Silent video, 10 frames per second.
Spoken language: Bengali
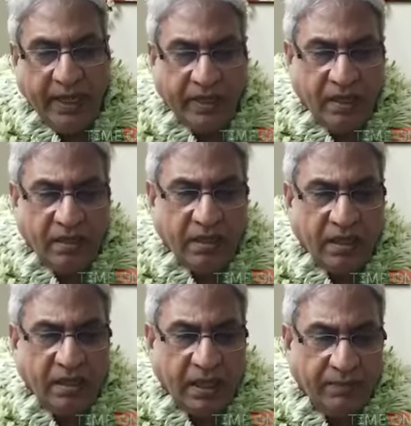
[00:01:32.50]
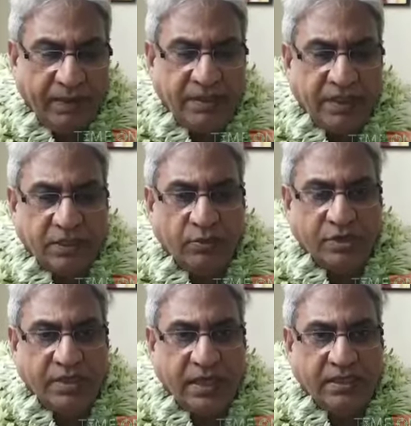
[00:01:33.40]
এইখানকার লেবার যা
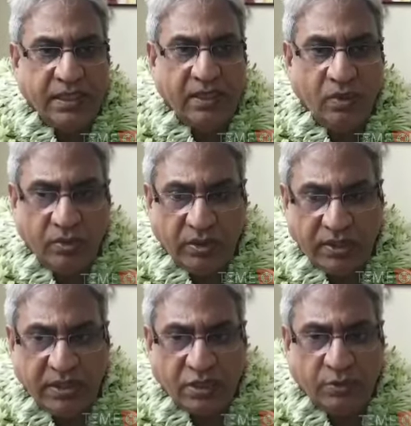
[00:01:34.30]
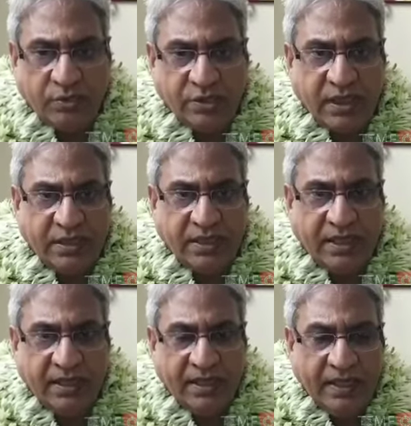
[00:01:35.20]
সমস্যা আছে লোকদের যা সমস্যা আছে
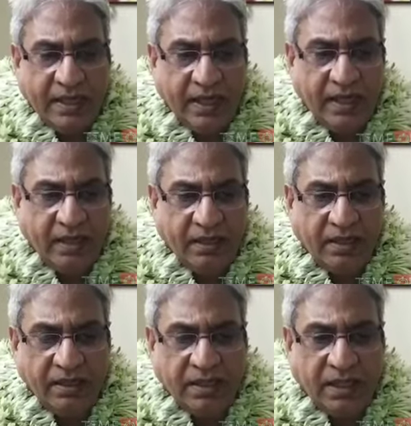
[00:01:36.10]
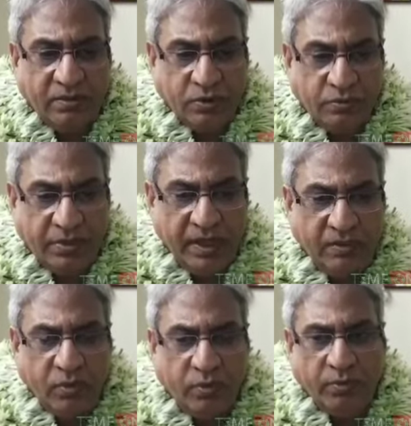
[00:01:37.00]
এইখানকার যারা
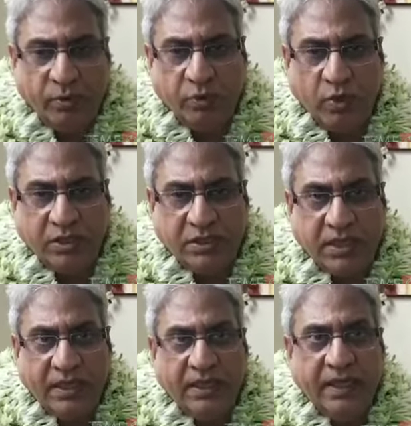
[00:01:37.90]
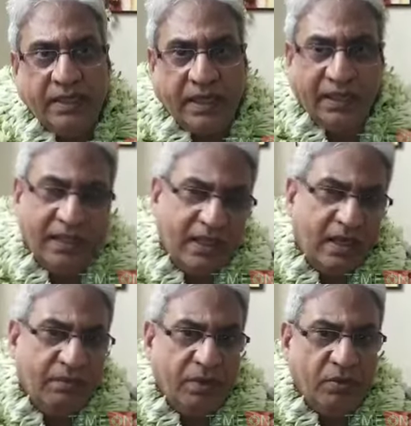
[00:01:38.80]
মিলগুলো বন্ধ আছে তাদের
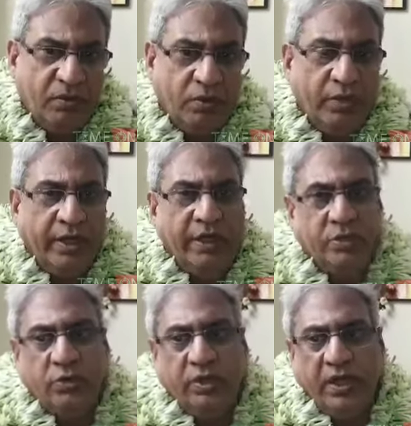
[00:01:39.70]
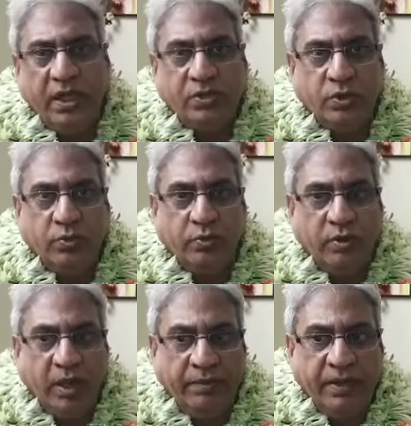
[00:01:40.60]
আমি উন্নয়নের জন্য কাজ করব
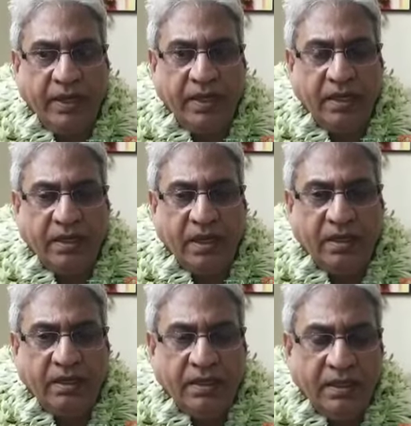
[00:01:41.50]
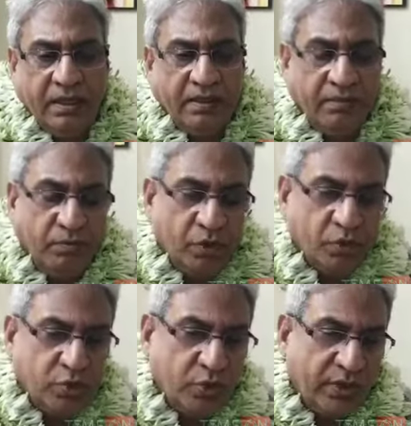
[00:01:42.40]
আমি এখানকার
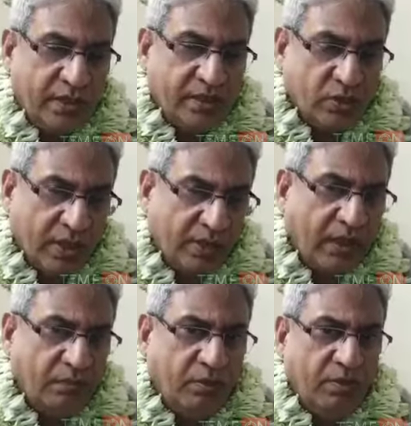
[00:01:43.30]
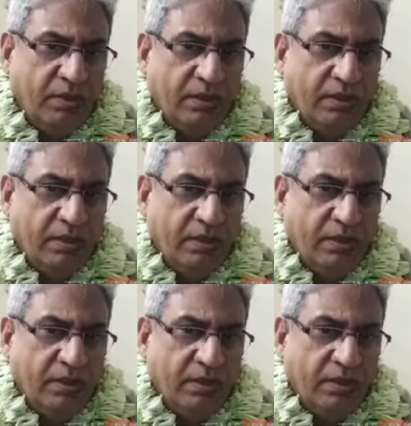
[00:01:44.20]
মজদুরদের সঙ্গে থাকব